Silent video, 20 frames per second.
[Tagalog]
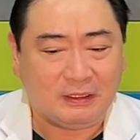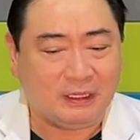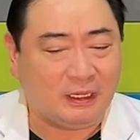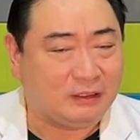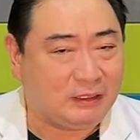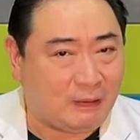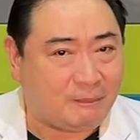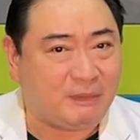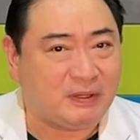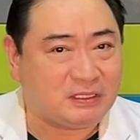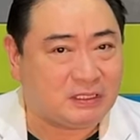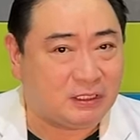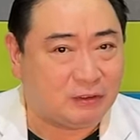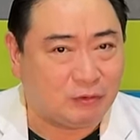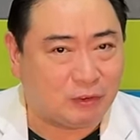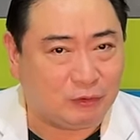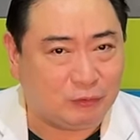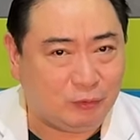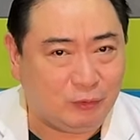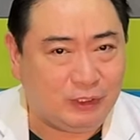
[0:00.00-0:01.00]
Kaya dapat
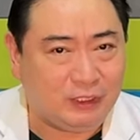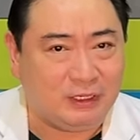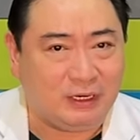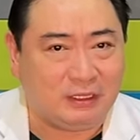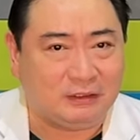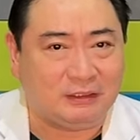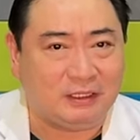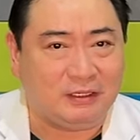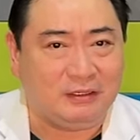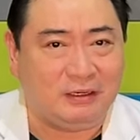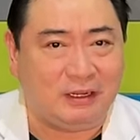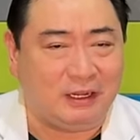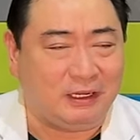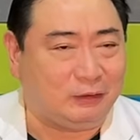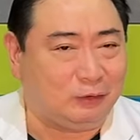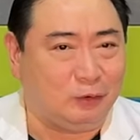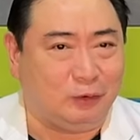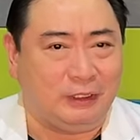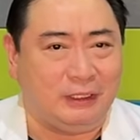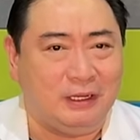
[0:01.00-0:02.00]
siguraduhin natin na
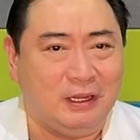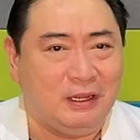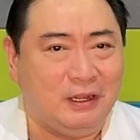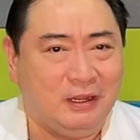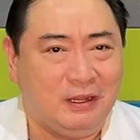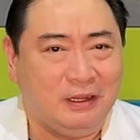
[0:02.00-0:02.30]
ito ay